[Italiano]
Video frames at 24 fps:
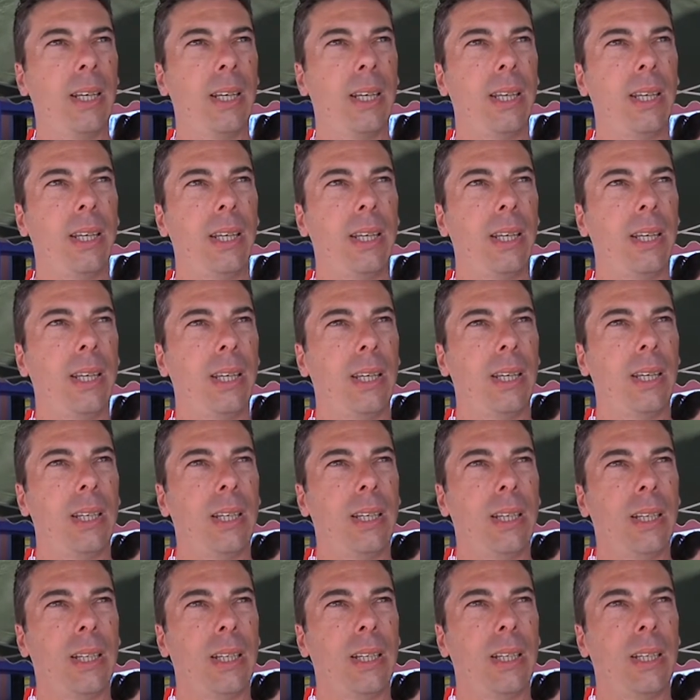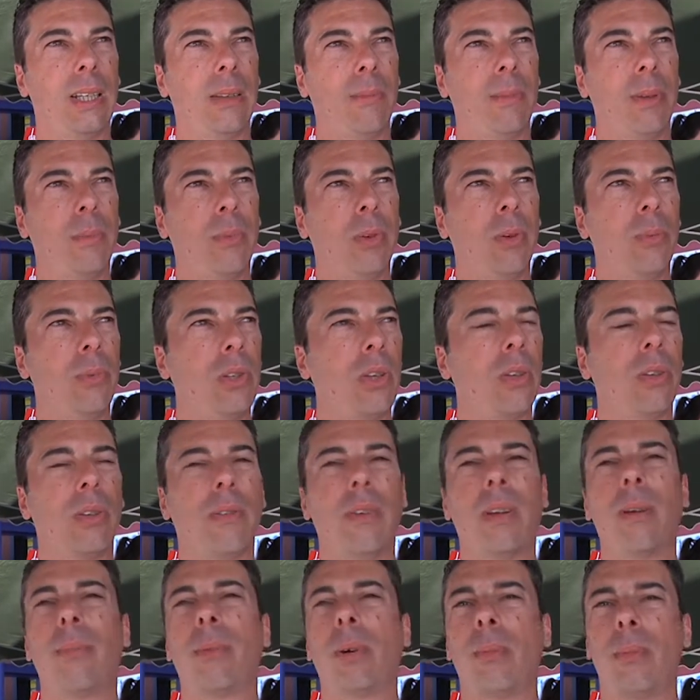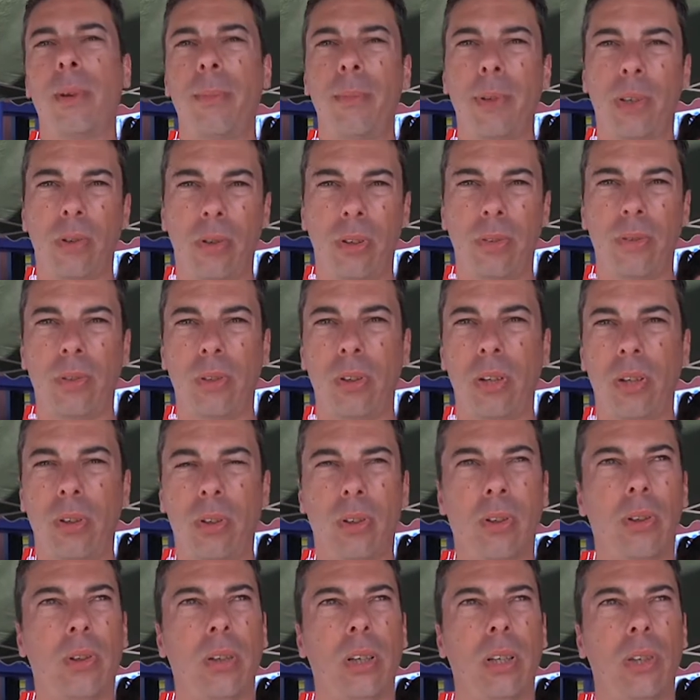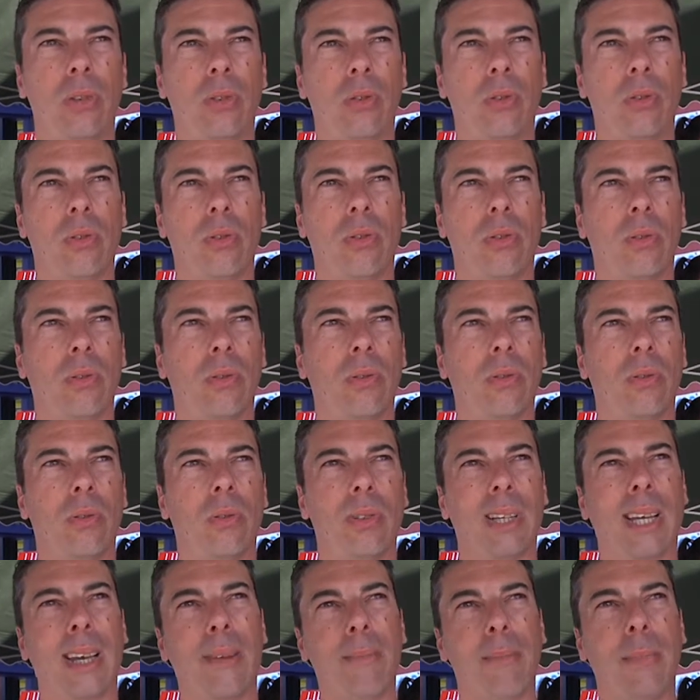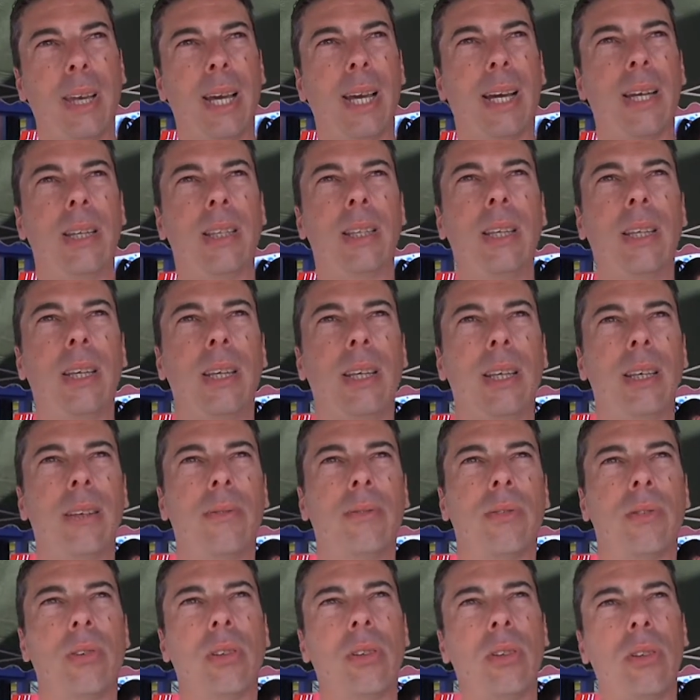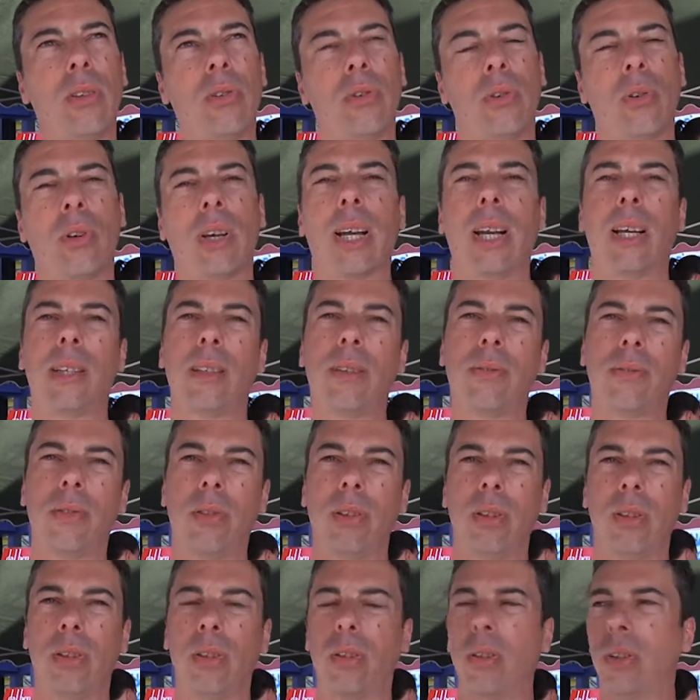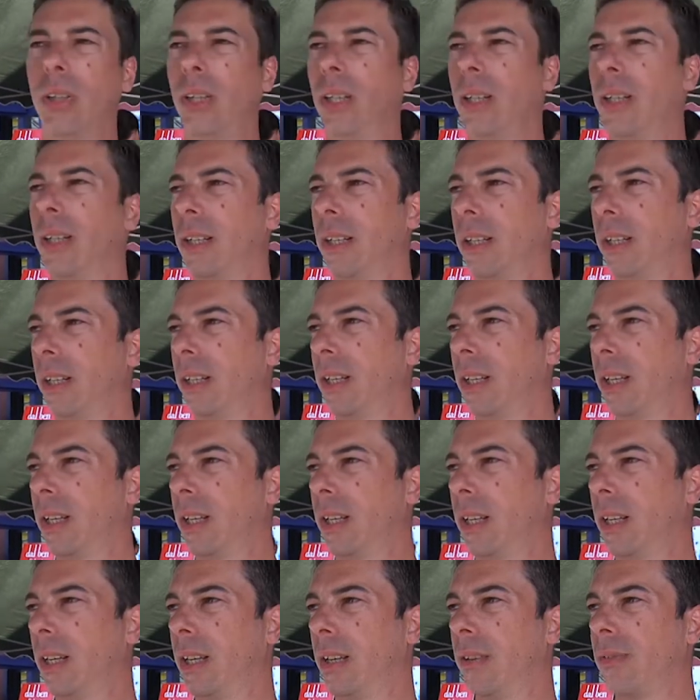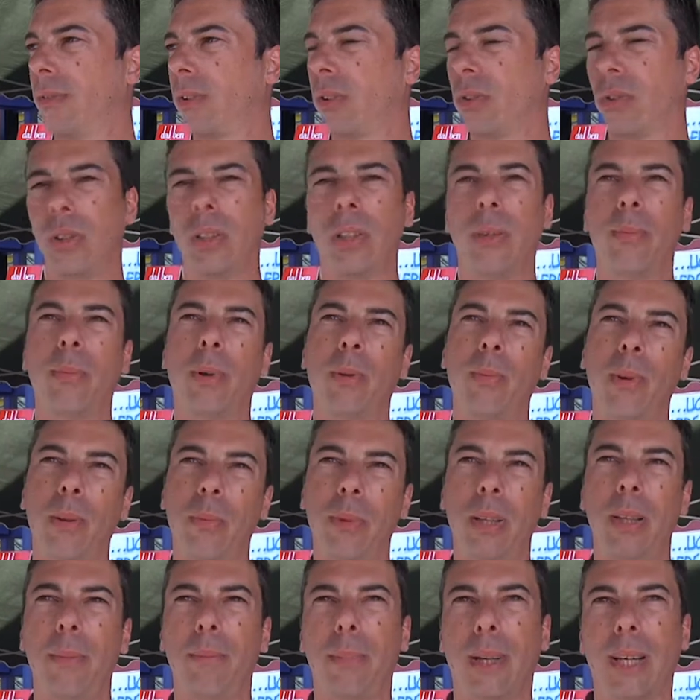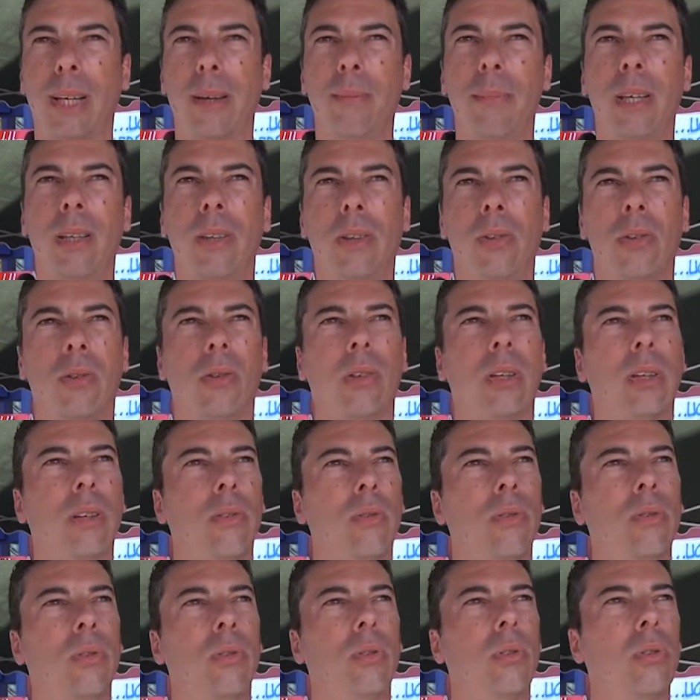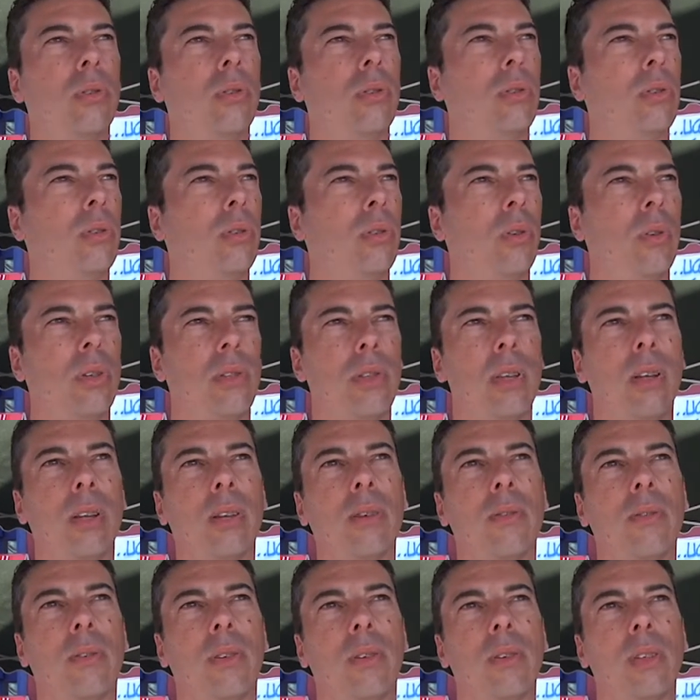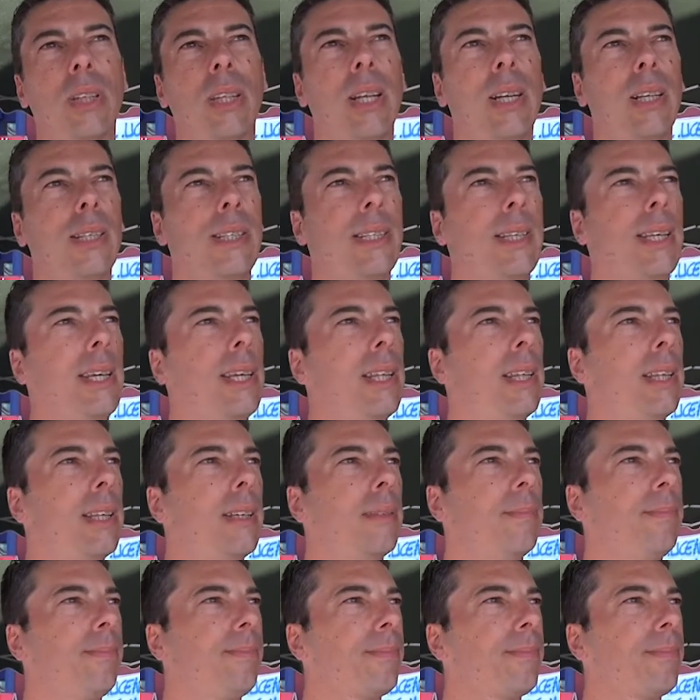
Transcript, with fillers: Eh, abbiamo cominciato ad avere problemi con i fornitori, sono cambiati, i fornitori sono calati, i fornitori a fronte di problemi di pagamento che hanno avuto questi nei confronti dell'azienda.